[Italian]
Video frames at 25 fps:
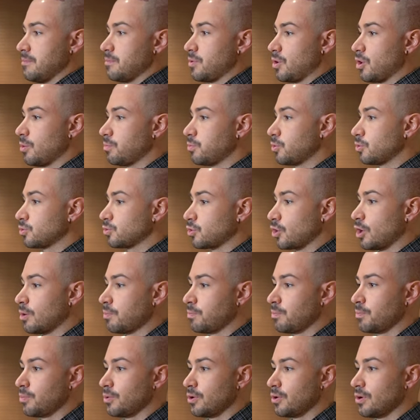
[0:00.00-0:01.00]
però
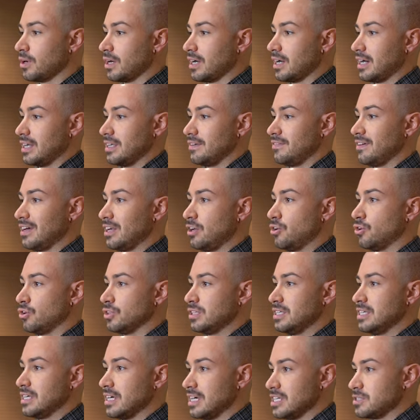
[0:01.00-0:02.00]
purtroppo a livello
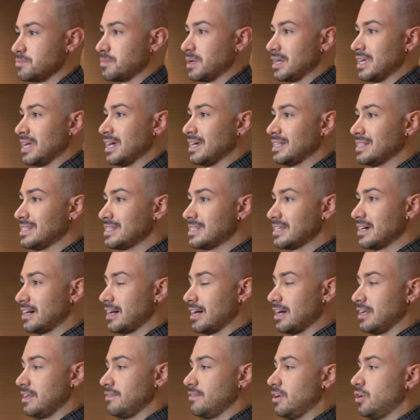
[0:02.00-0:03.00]
di
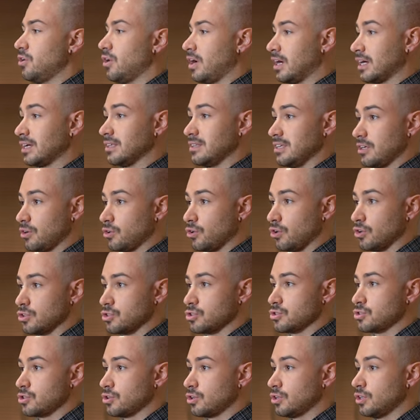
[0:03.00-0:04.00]
esperienza, a livello anche di
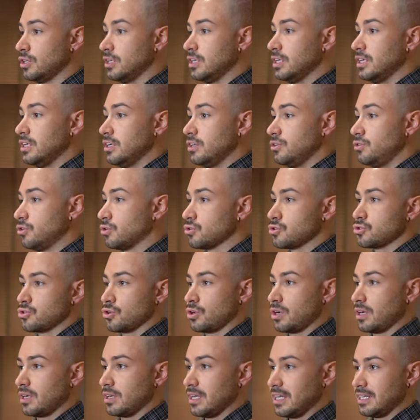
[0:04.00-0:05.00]
costo, non
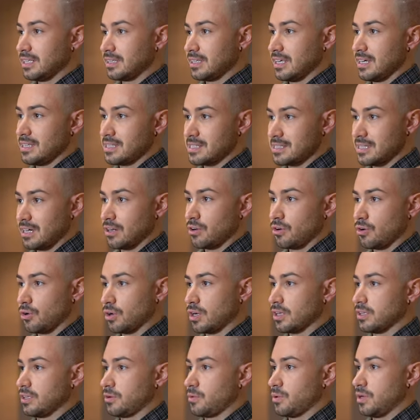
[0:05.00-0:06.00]
sono all'altezza
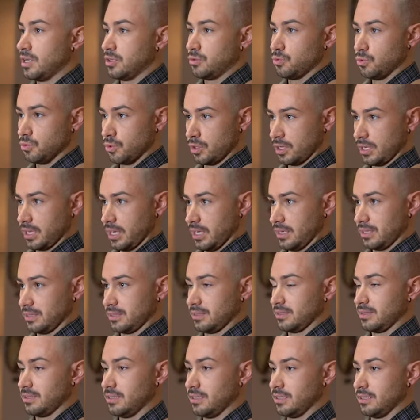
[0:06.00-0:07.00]
ancora di quelle turche.
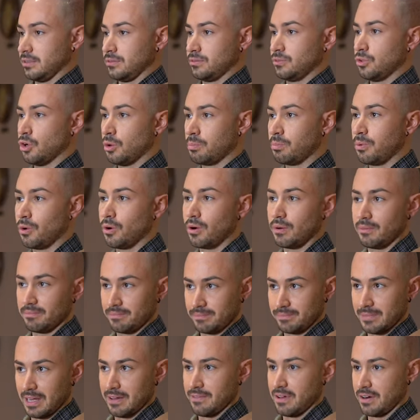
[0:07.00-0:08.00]
Eh, dopo
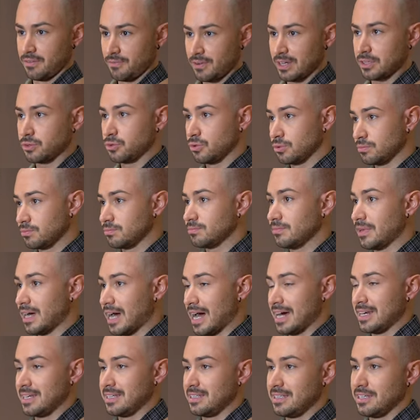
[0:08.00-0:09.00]
aver fatto
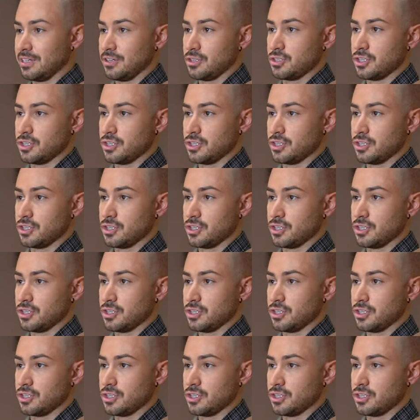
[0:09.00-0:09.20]
anni di